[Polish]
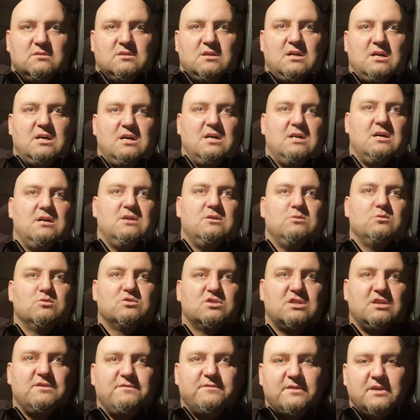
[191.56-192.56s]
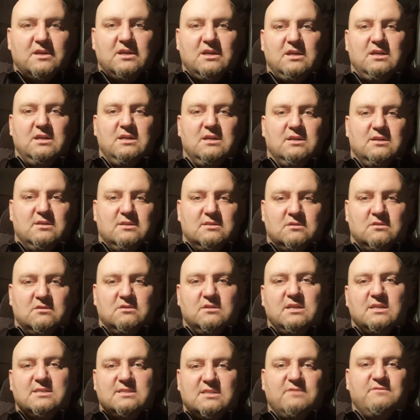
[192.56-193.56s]
A używki, no
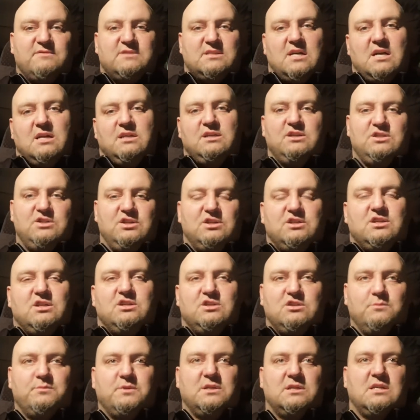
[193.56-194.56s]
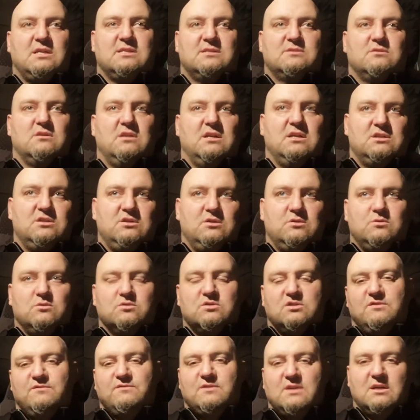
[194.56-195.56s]
jestem w stanie 10-15-letnią
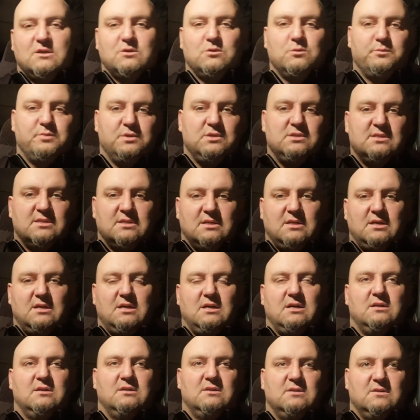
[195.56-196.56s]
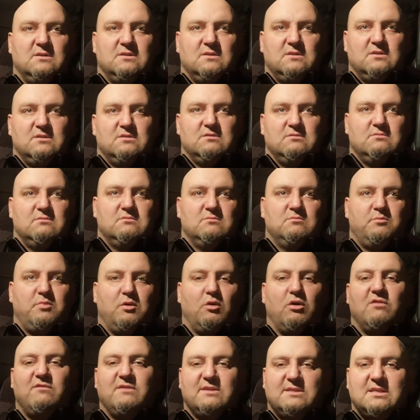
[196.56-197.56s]
używkę kupić za
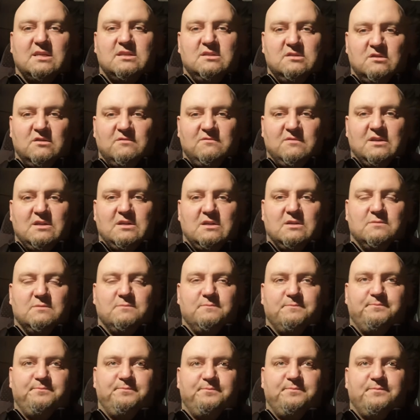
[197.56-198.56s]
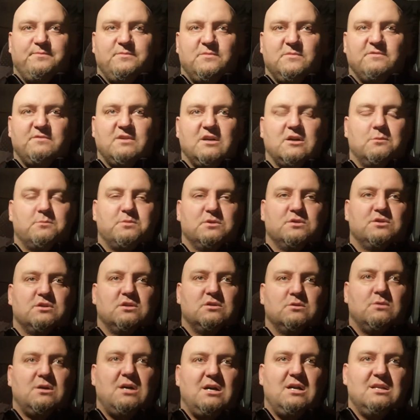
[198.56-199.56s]
połowę ceny nowej, nowego
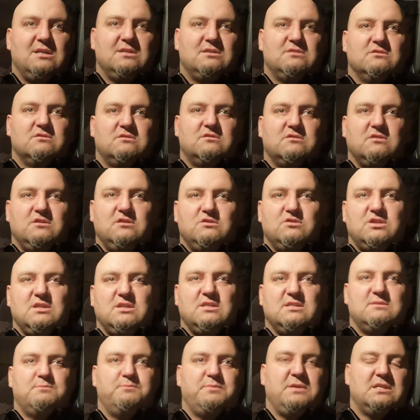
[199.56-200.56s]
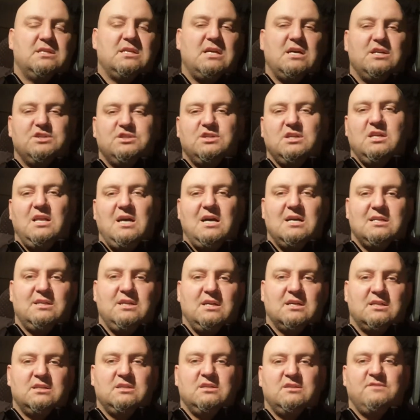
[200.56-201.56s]
pontonu, ale no to już jest 15 lat,
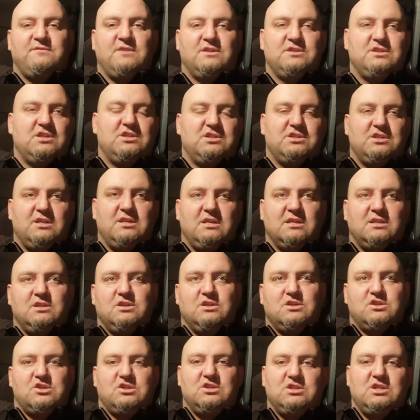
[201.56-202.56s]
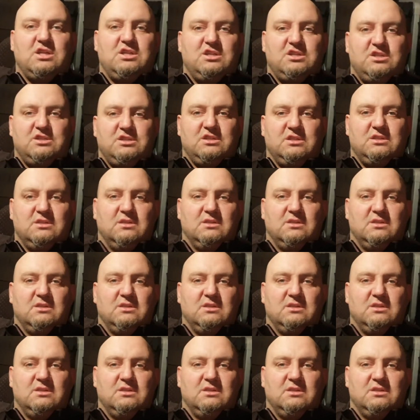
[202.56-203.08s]
jak nie 20, jak nie 30